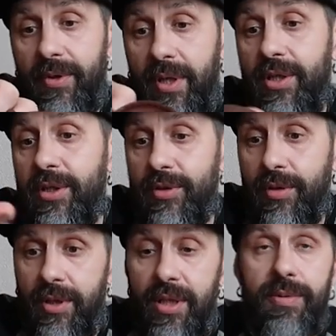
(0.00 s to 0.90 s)

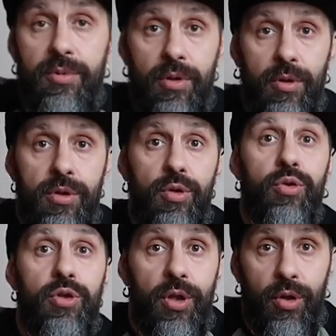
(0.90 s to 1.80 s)
3600, 3700, то есть
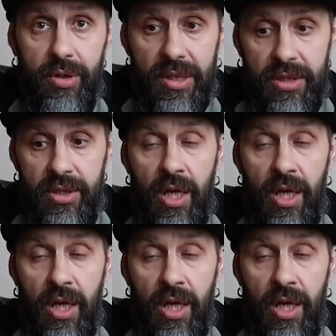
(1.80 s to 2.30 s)
до 4000.